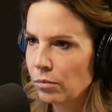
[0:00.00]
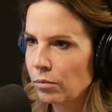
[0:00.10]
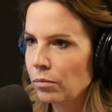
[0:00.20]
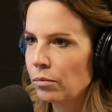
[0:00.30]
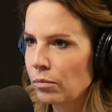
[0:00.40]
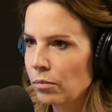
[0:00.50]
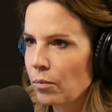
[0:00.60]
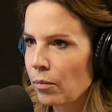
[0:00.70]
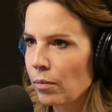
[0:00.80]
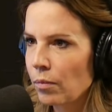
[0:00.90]
Ce n'est pas
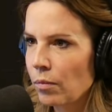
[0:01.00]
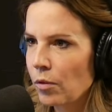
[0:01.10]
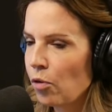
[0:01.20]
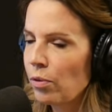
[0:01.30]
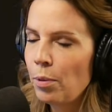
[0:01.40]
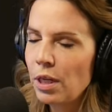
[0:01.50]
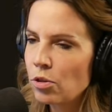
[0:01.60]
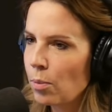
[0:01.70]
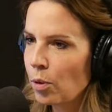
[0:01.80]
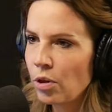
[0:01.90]
ça. On vit pas
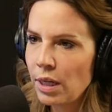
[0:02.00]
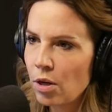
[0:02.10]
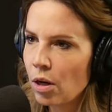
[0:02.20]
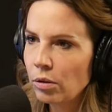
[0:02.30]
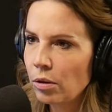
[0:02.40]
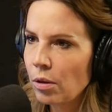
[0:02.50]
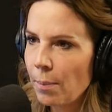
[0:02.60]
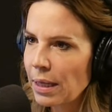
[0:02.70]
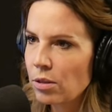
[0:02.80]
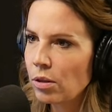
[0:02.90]
dans un monde de licorne, là. Il y a
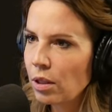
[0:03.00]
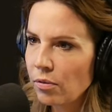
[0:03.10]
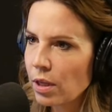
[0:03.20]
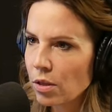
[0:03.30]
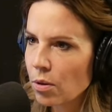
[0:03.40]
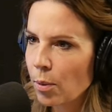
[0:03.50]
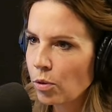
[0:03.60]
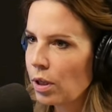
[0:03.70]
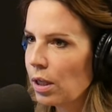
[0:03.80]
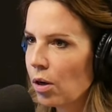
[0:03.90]
personne qui vit dans un
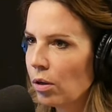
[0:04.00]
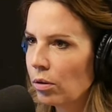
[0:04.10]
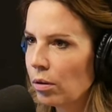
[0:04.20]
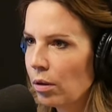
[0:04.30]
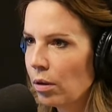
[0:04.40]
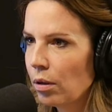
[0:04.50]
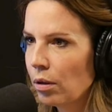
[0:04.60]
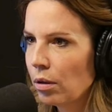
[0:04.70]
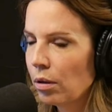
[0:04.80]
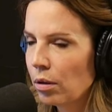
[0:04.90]
monde de licorne.
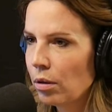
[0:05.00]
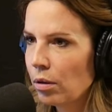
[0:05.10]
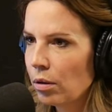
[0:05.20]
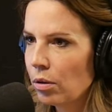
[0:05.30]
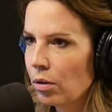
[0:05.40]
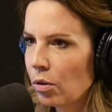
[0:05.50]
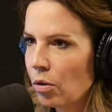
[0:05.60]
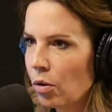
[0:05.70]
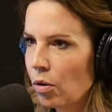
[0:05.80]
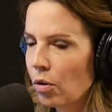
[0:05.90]
Exactement. Et c'est qu'en se
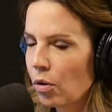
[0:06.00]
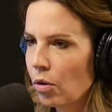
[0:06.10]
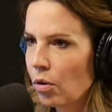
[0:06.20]
coupant